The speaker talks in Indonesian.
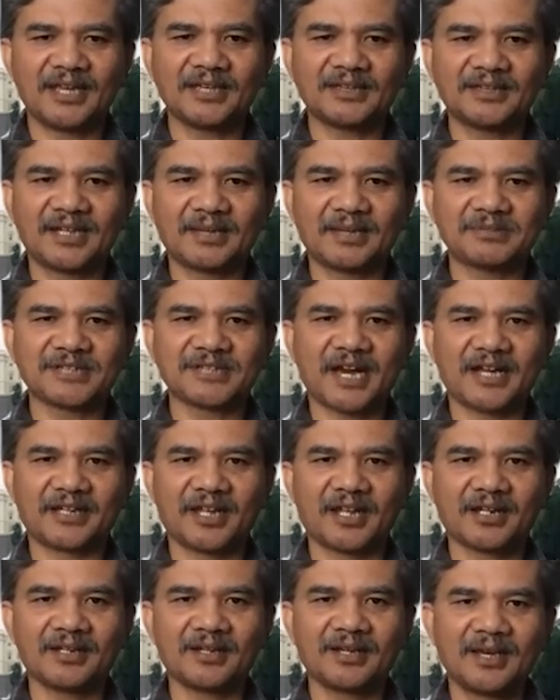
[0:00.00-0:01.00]
tidak bisa
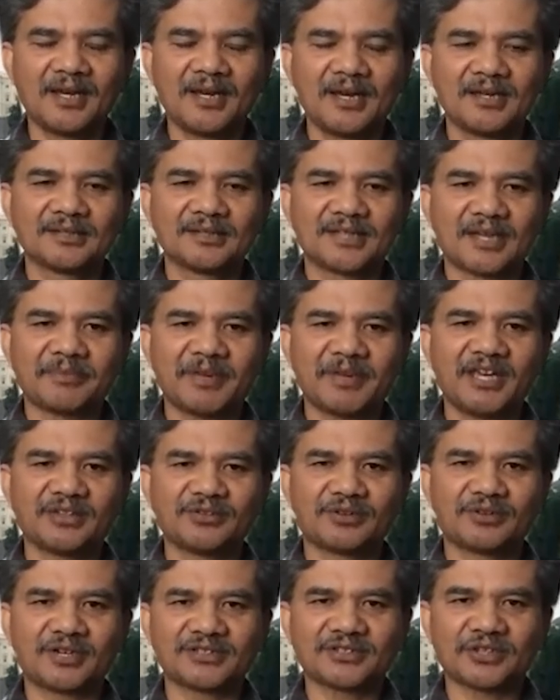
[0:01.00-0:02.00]
hadir, tapi itu
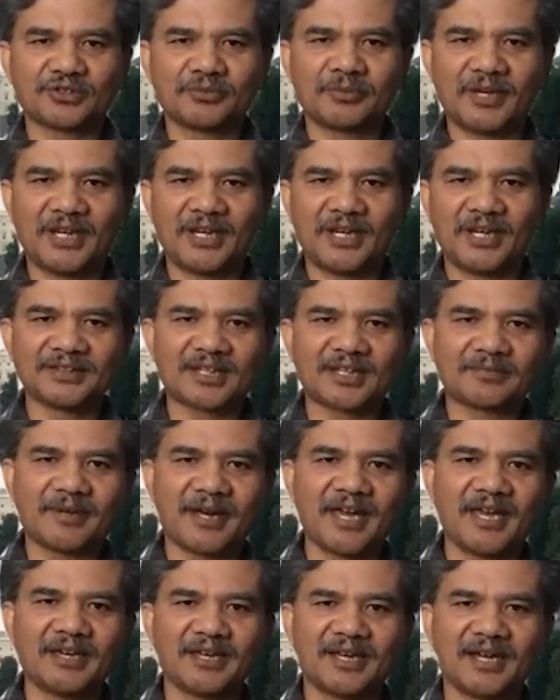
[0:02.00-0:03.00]
adalah satu pilihan
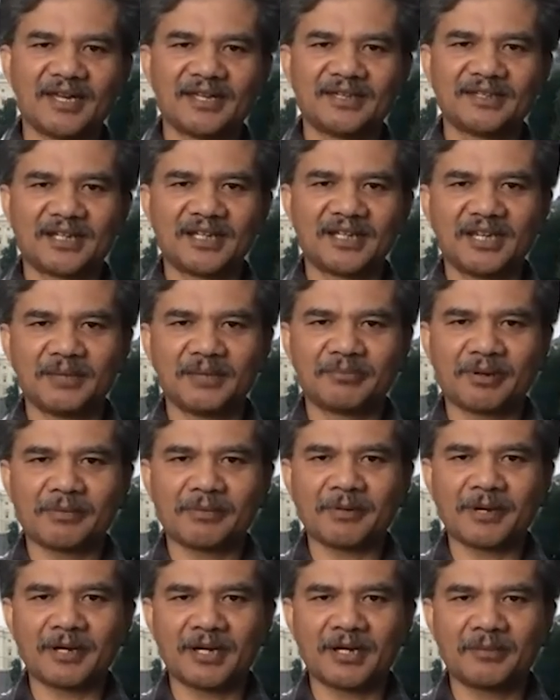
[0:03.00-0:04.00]
terbaik. Uh, jadi
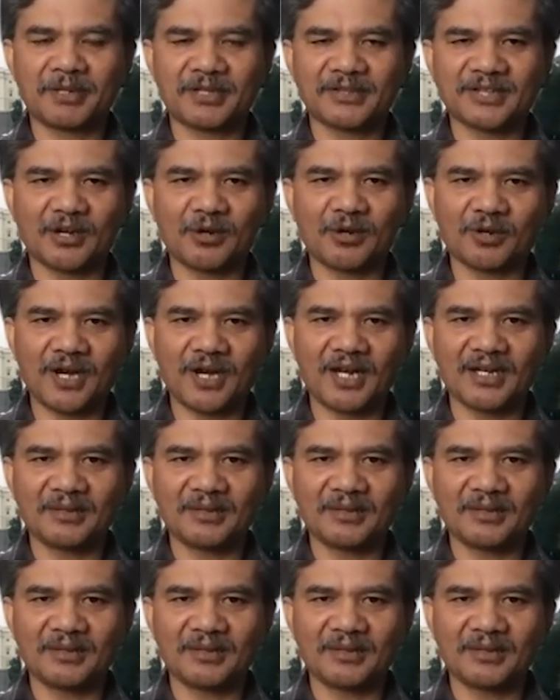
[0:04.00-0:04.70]
beberapa berita lokal